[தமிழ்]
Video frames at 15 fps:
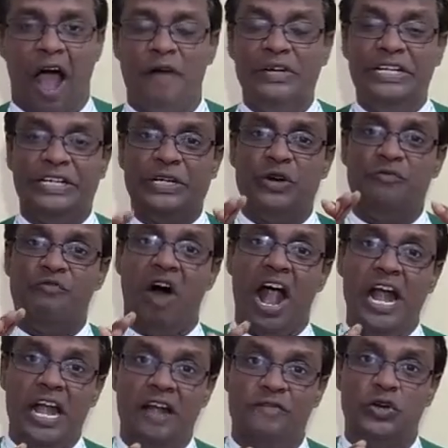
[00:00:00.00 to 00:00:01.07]
அவனுக்கு
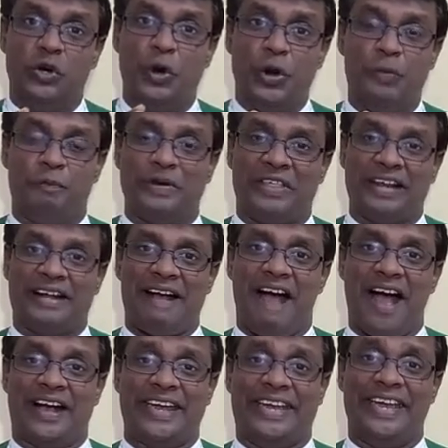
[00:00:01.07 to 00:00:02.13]
வாழ்வு
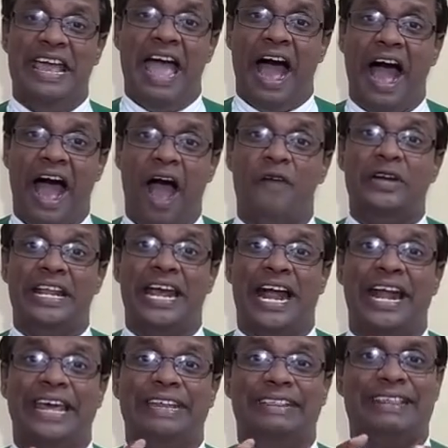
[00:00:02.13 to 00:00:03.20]
கொடுப்பதற்காக அவனை
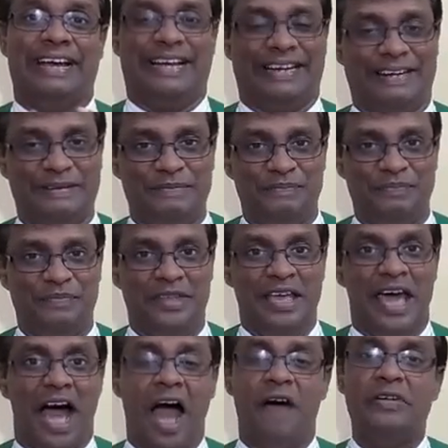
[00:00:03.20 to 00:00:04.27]
அழைத்தார்
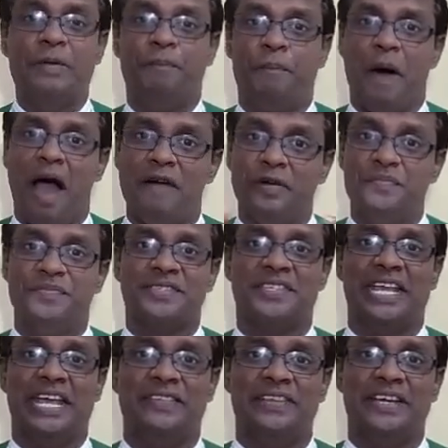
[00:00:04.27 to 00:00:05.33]
அவன் பாவம்
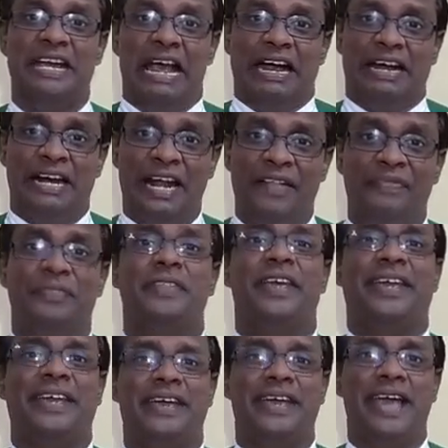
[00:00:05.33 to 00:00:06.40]
செய்து இழந்த
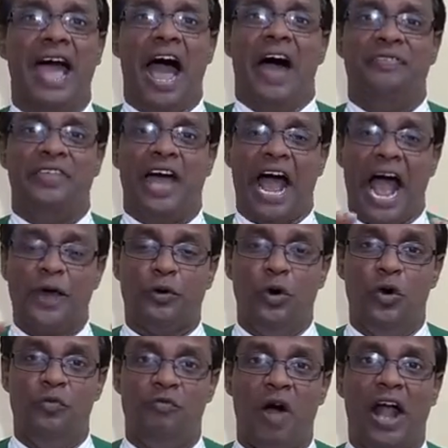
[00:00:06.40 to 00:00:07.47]
அந்த
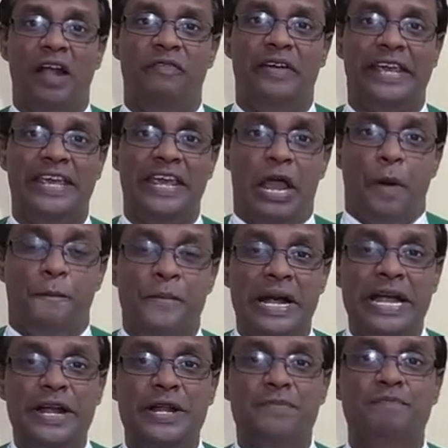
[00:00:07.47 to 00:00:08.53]
அருள் வாழ்வை
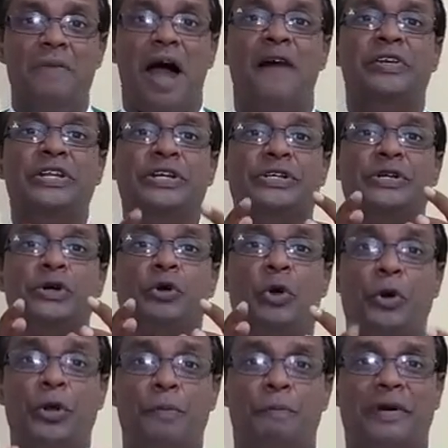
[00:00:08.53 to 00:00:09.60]
மீண்டும் அவனுக்கு
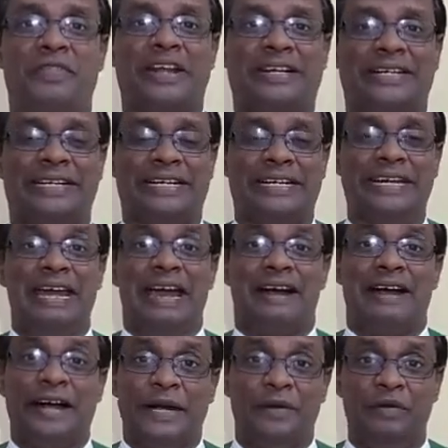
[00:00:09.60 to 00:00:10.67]
கொடுப்பதற்கு
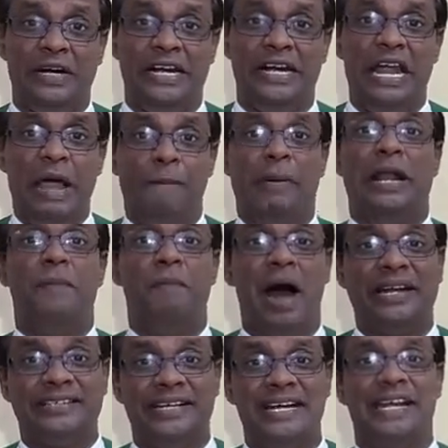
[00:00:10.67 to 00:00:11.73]
கடவுள் பல
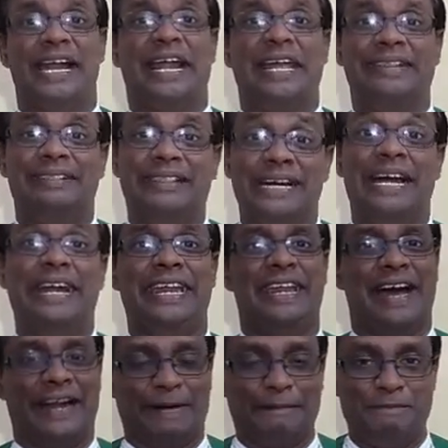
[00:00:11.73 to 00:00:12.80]
மார்க்கங்களை
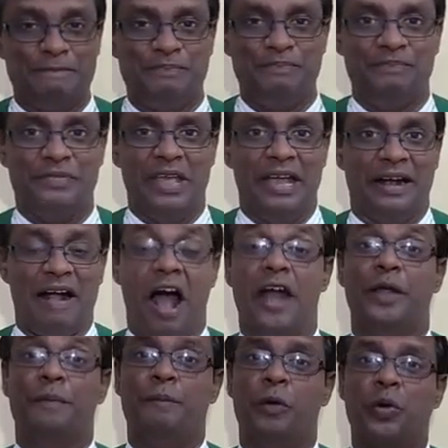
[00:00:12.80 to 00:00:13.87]
தேடினார்
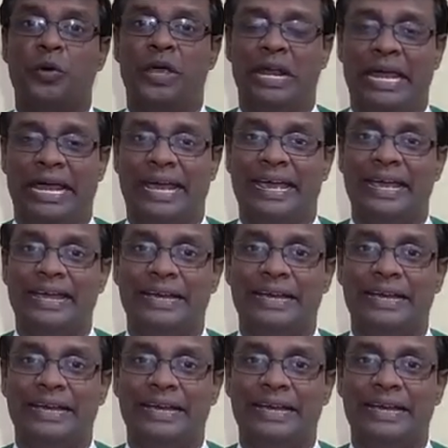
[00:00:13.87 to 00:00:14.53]
காலப்போக்கிலே